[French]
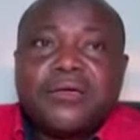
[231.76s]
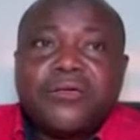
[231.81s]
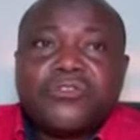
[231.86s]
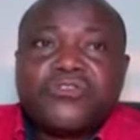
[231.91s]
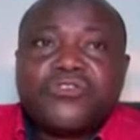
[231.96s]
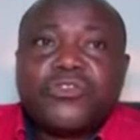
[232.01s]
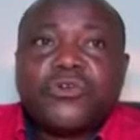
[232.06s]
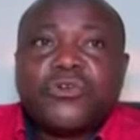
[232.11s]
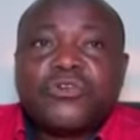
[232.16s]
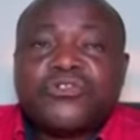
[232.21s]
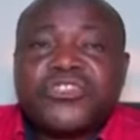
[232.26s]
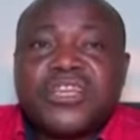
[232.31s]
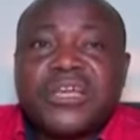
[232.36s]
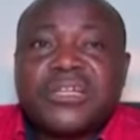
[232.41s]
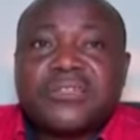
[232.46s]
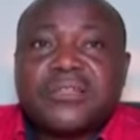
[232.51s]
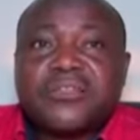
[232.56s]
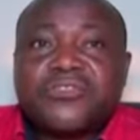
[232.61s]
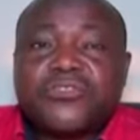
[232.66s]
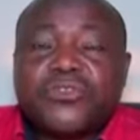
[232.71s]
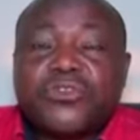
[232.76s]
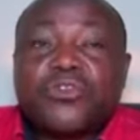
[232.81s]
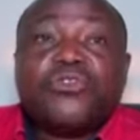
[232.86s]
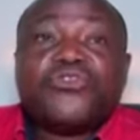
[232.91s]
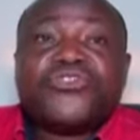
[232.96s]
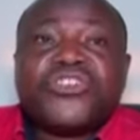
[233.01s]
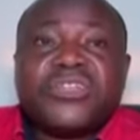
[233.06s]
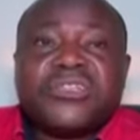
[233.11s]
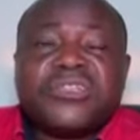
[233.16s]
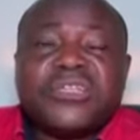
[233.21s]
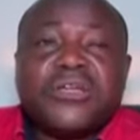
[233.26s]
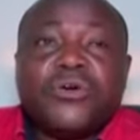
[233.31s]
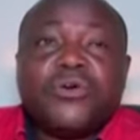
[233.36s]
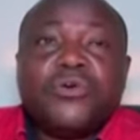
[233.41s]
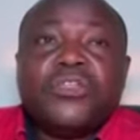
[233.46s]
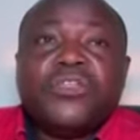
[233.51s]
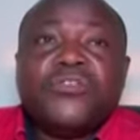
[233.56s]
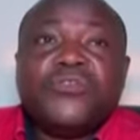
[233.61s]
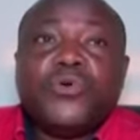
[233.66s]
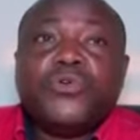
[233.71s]
se, concentrer,
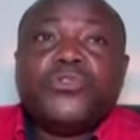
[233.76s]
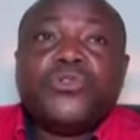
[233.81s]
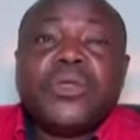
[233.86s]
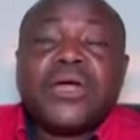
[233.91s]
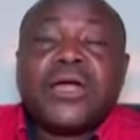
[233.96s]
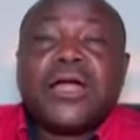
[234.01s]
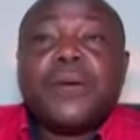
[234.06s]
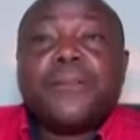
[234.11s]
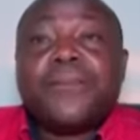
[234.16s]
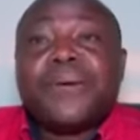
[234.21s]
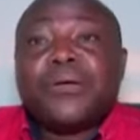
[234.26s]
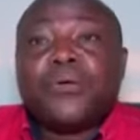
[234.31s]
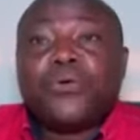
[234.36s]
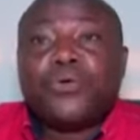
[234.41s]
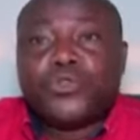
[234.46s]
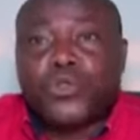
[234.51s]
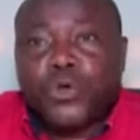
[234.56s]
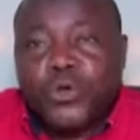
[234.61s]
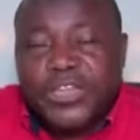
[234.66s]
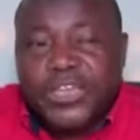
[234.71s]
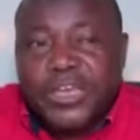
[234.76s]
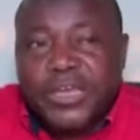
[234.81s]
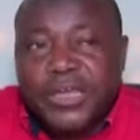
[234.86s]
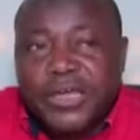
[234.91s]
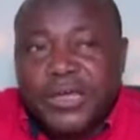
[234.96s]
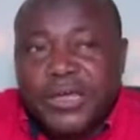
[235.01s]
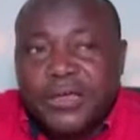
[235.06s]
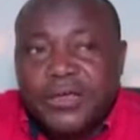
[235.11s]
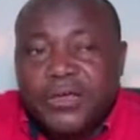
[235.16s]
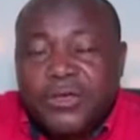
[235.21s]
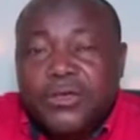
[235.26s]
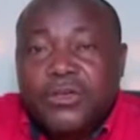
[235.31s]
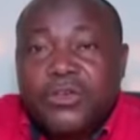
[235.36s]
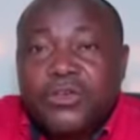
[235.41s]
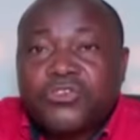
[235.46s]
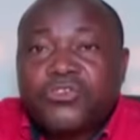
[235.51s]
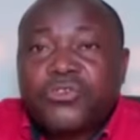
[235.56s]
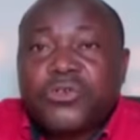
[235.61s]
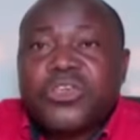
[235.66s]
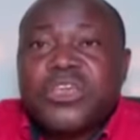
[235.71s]
au niveau de la campagne cotonnière,
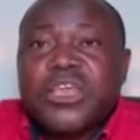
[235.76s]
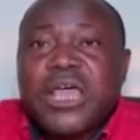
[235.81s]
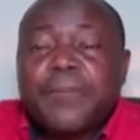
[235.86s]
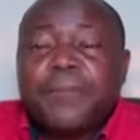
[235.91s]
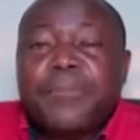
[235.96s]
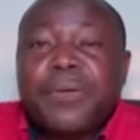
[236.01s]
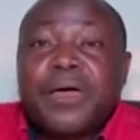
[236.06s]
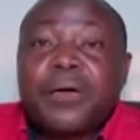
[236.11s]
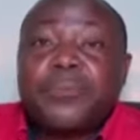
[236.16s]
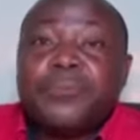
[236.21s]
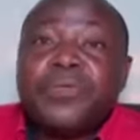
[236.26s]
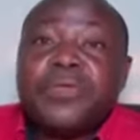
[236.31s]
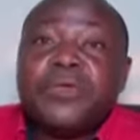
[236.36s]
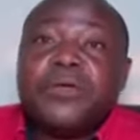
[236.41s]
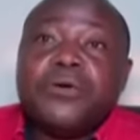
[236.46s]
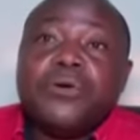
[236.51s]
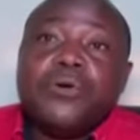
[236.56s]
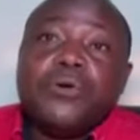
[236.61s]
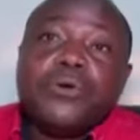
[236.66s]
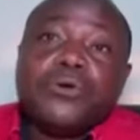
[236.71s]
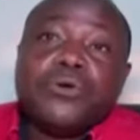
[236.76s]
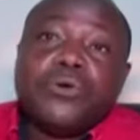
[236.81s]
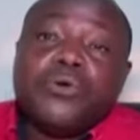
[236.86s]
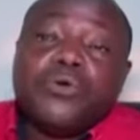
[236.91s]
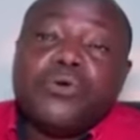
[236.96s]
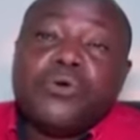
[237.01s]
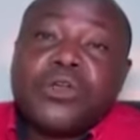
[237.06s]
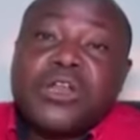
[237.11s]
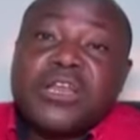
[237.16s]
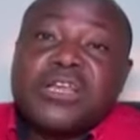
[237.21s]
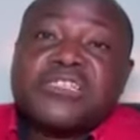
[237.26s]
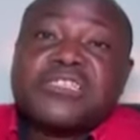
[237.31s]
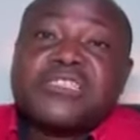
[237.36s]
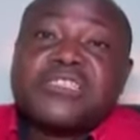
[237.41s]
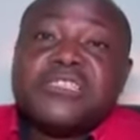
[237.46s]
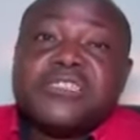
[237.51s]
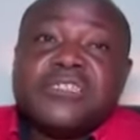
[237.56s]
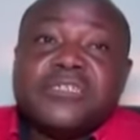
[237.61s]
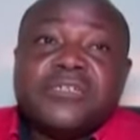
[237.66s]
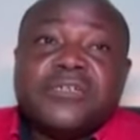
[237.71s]
ce qui a permis au,
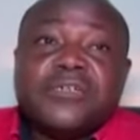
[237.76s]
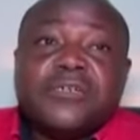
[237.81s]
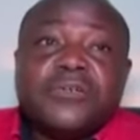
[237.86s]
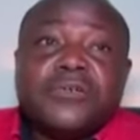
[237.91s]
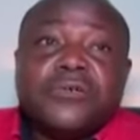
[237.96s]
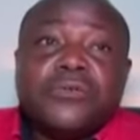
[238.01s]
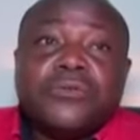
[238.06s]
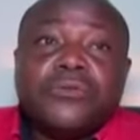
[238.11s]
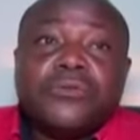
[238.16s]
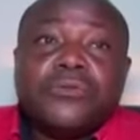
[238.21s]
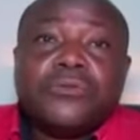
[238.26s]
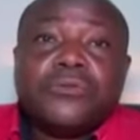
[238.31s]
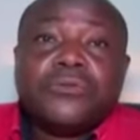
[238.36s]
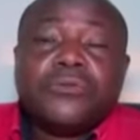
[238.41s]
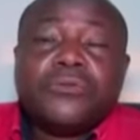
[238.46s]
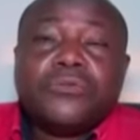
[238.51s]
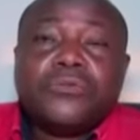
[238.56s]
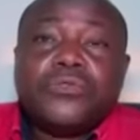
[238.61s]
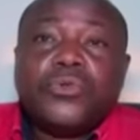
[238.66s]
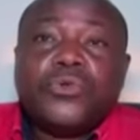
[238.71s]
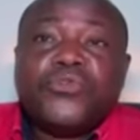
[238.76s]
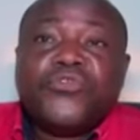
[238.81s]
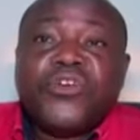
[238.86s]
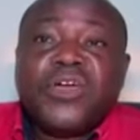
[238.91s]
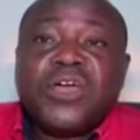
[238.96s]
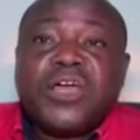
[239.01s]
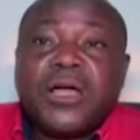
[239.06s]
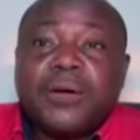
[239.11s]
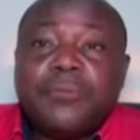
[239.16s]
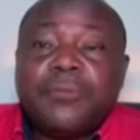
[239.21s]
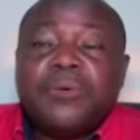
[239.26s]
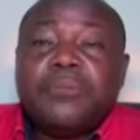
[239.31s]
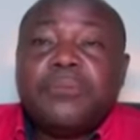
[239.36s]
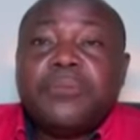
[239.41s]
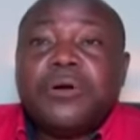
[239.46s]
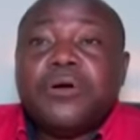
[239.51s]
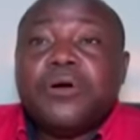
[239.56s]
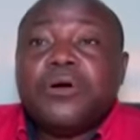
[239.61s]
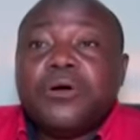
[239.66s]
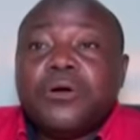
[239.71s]
reste de faire quand
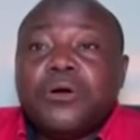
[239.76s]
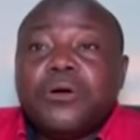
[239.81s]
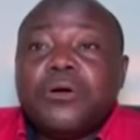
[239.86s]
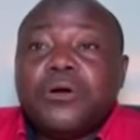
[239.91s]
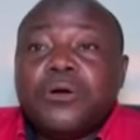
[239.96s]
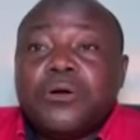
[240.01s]
même euh,